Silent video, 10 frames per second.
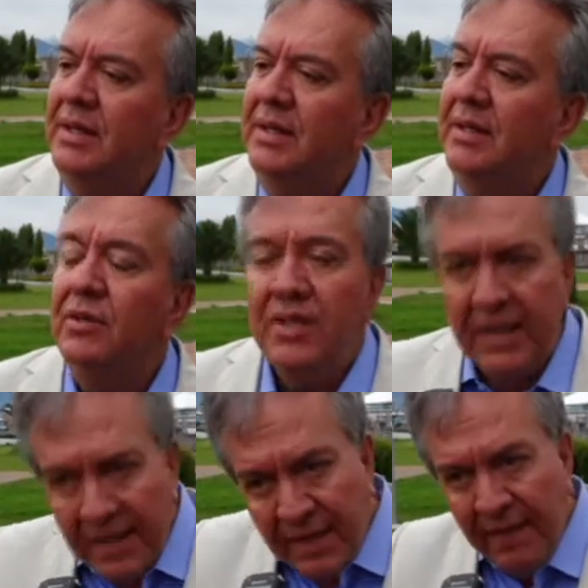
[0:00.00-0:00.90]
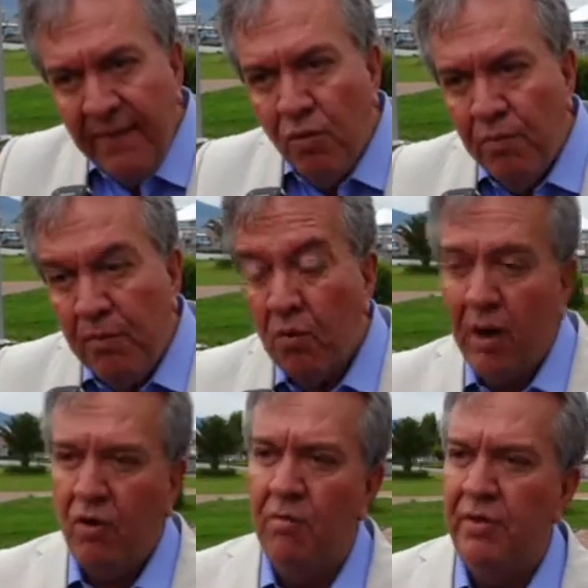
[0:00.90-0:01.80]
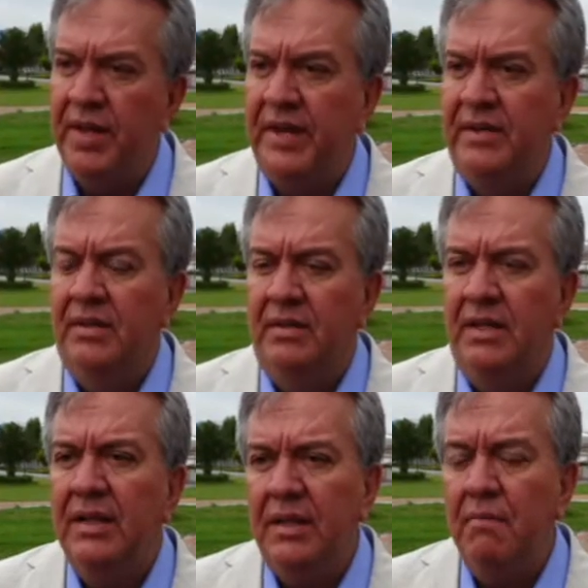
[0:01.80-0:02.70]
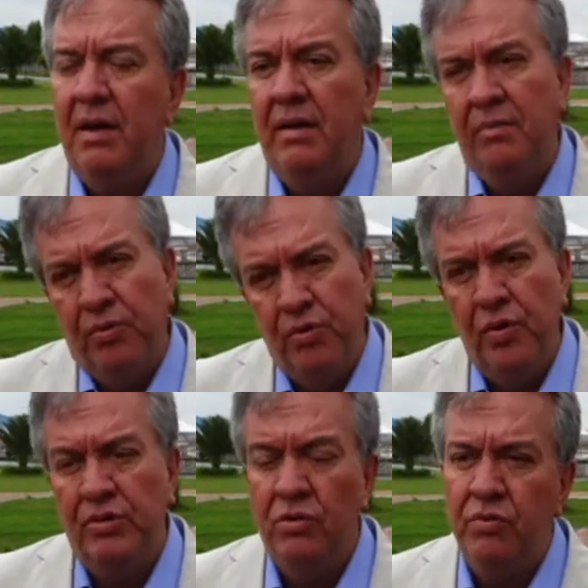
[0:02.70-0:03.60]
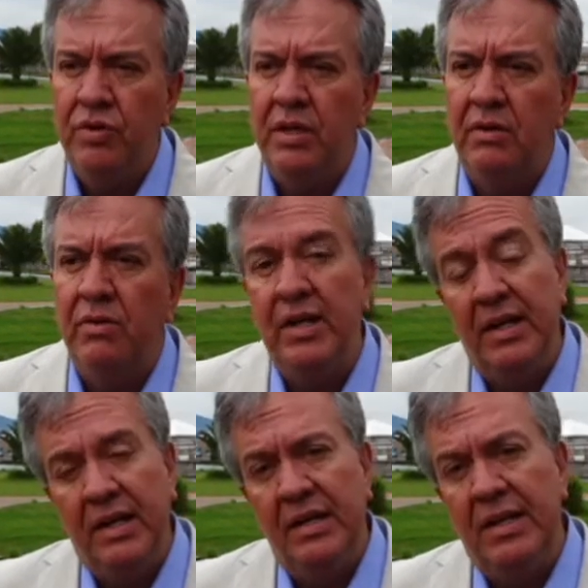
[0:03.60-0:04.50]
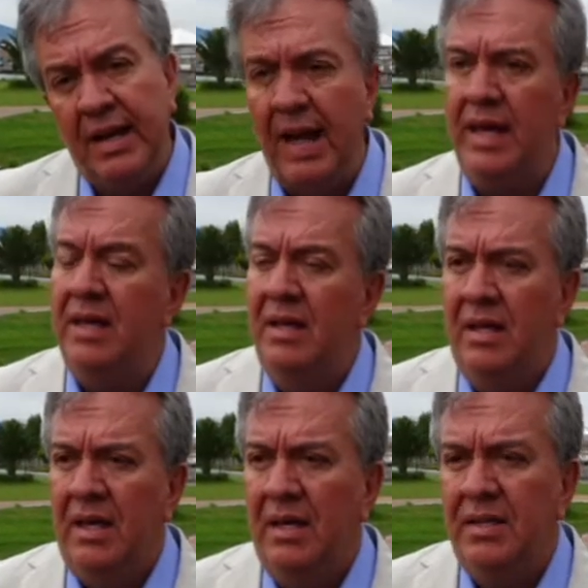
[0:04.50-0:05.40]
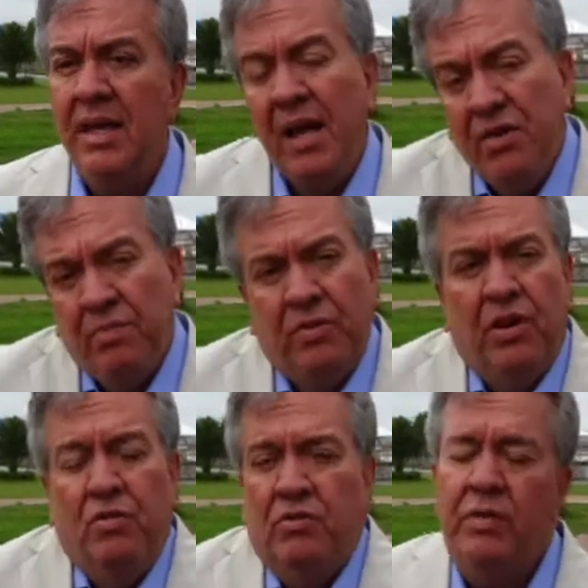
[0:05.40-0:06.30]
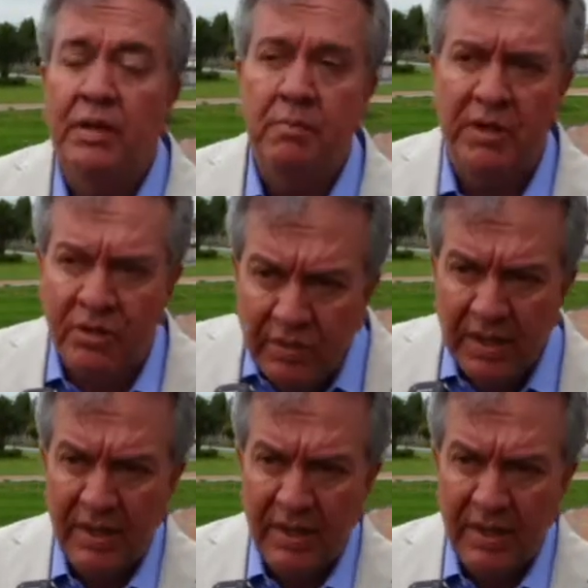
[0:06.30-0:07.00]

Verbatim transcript: Entonces le quieren un poco acomodar el tema por un error jurídico y el gerente cae en ese engaño porque no es un experto en